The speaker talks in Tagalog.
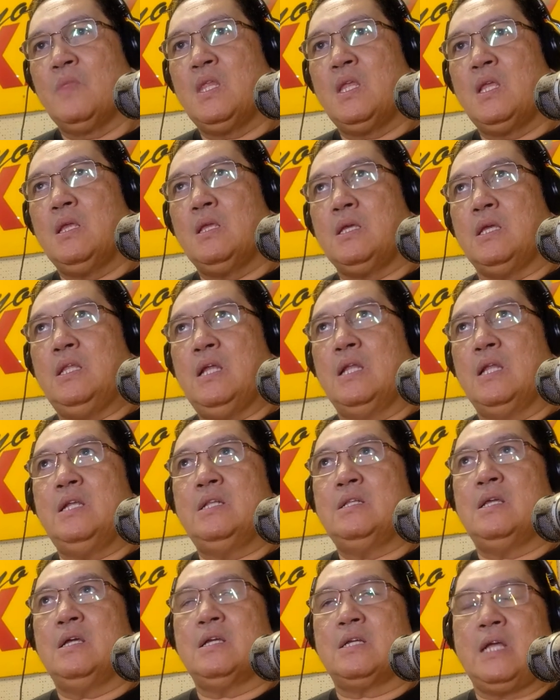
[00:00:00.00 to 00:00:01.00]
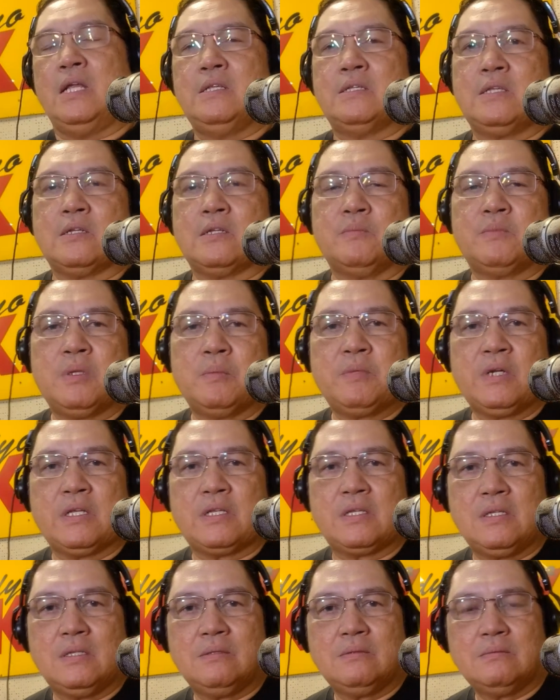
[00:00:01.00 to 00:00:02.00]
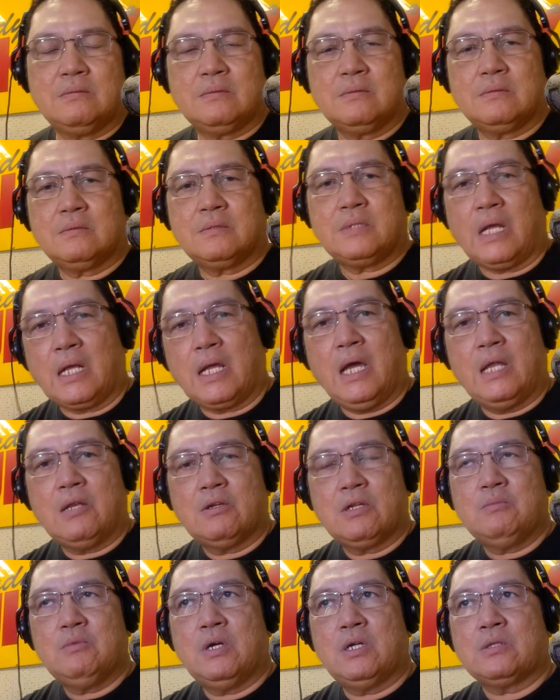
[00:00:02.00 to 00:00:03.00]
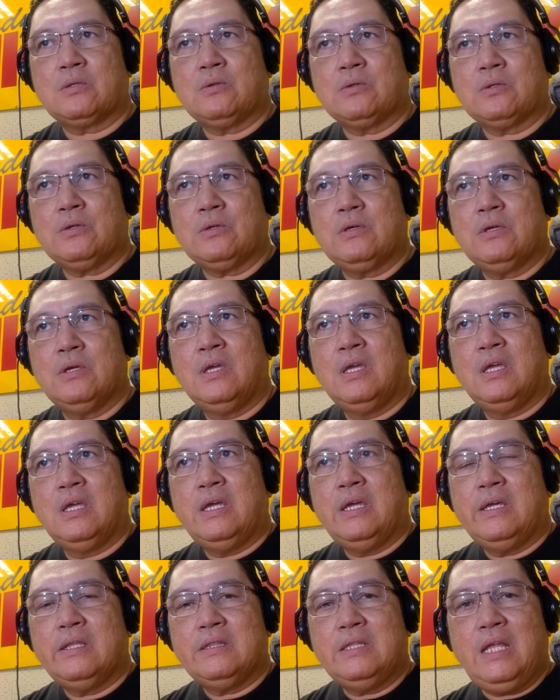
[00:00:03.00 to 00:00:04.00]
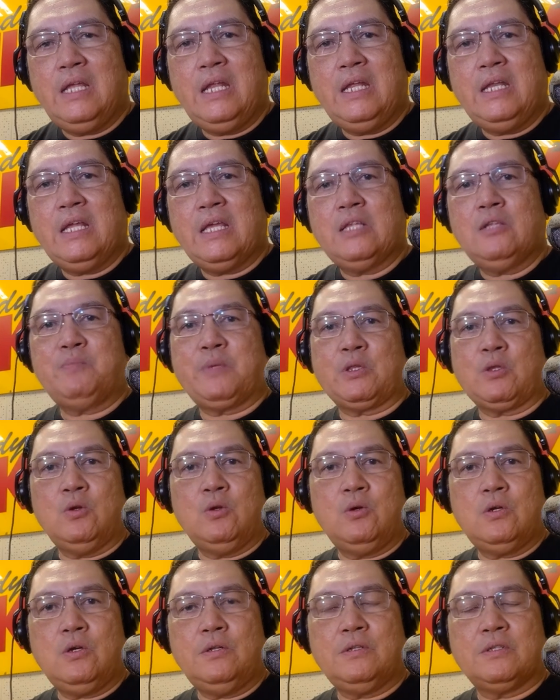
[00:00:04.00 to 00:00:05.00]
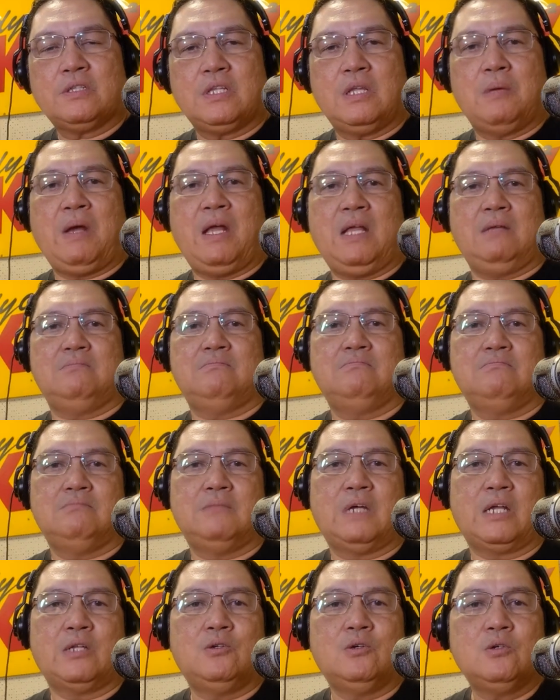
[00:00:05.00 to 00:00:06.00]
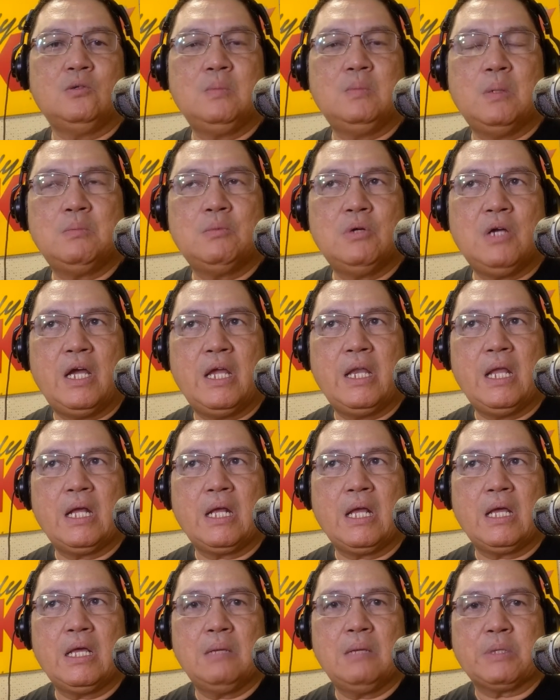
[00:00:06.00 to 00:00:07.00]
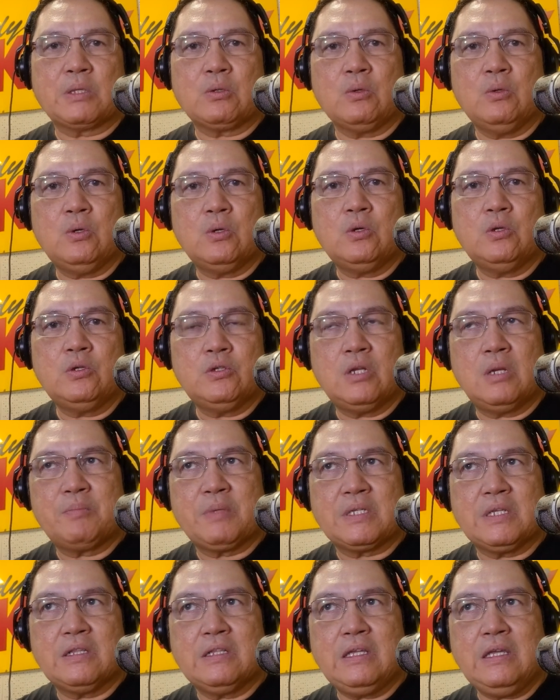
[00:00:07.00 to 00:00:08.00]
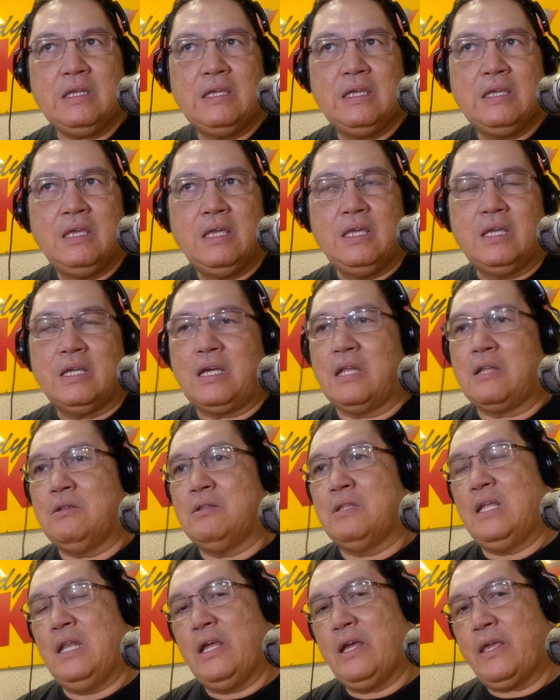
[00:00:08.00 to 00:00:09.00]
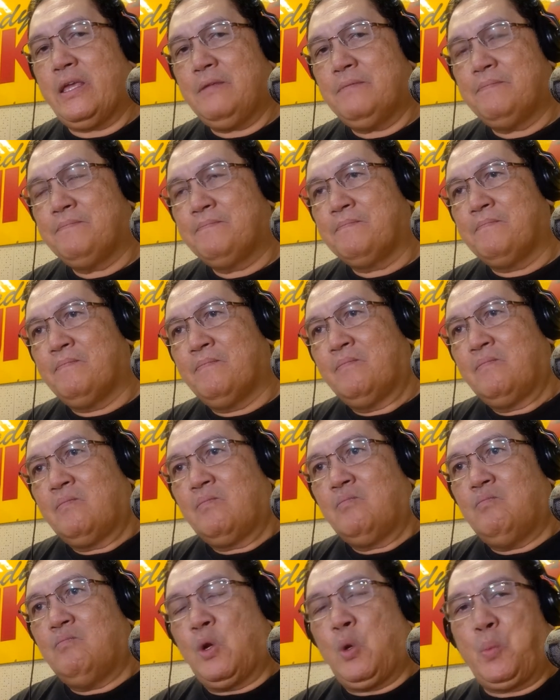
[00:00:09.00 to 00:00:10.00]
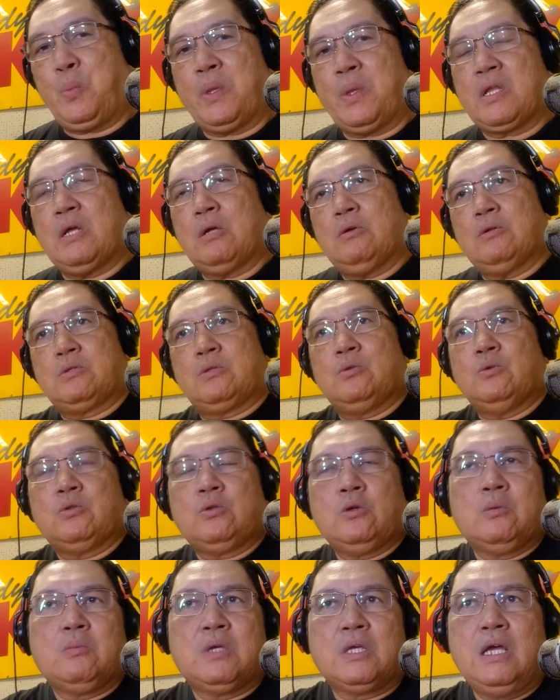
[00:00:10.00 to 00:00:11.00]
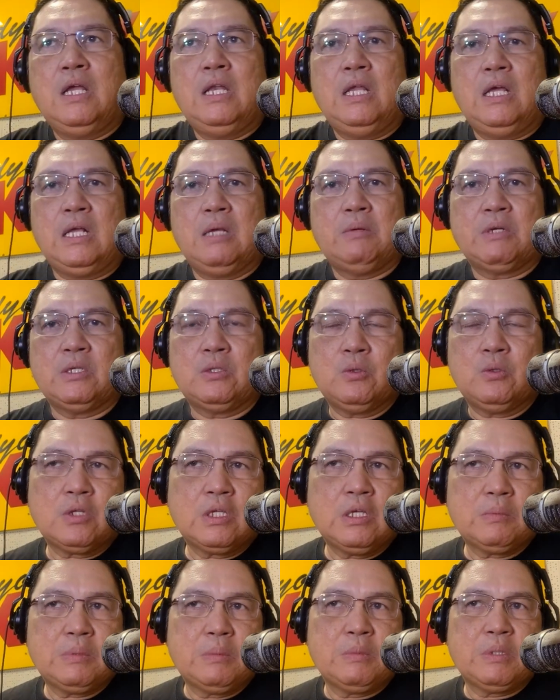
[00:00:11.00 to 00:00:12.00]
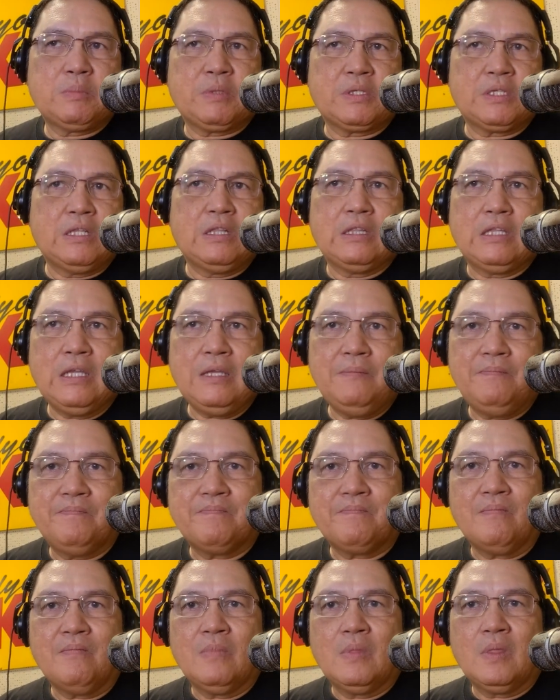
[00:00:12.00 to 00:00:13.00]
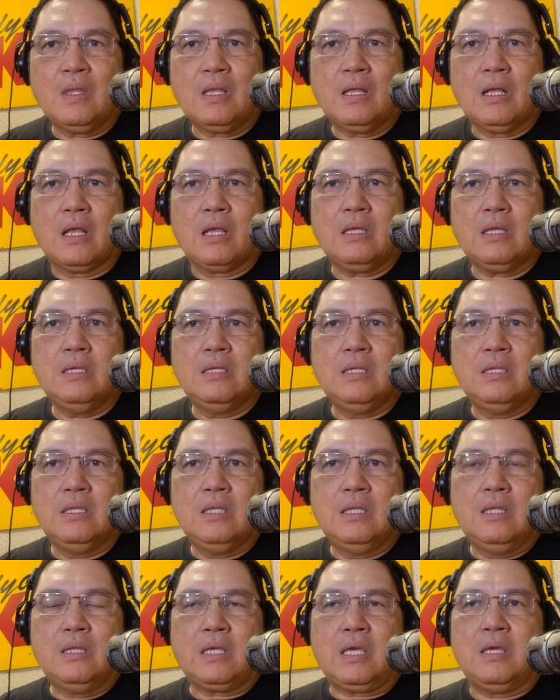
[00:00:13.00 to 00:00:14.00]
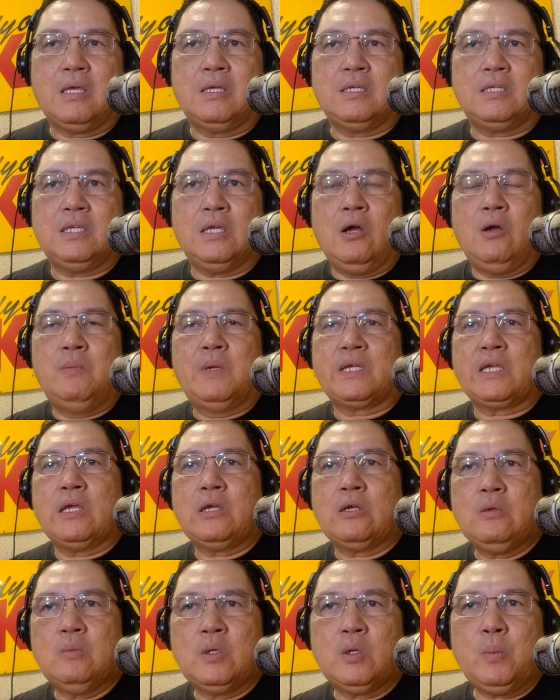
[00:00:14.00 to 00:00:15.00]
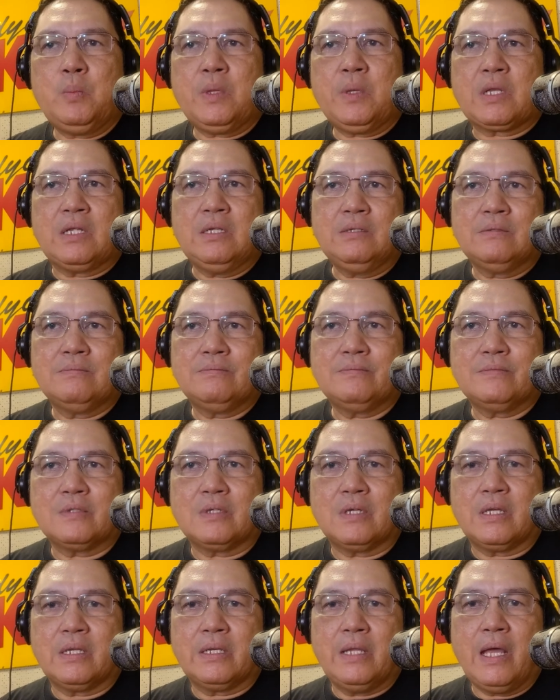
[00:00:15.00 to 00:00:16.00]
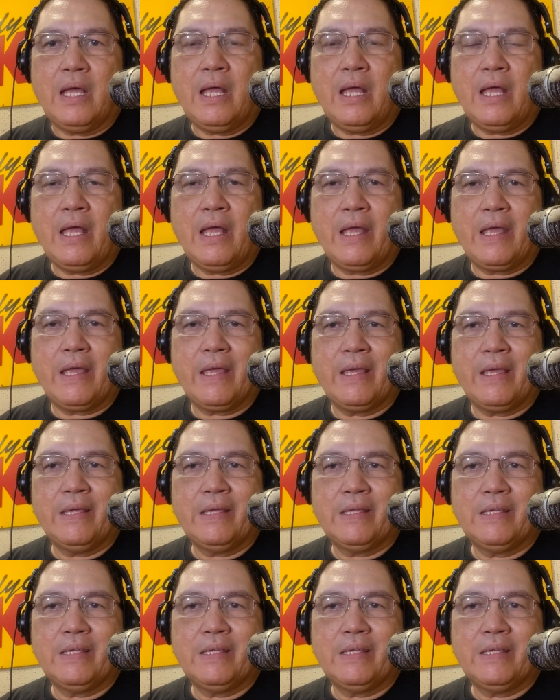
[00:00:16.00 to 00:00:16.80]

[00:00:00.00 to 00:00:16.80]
kinahanglan na uh, cancer of the breast tanggalon na mo ang tutoy dili na yon patulogon, di ba makadungog man mo ana nga patulogon yon ang pasyente karon dili ay mag-opera ko sa tutoy may gala nga istorya pa mis pasyente ha kay si among kay ko mag-opera day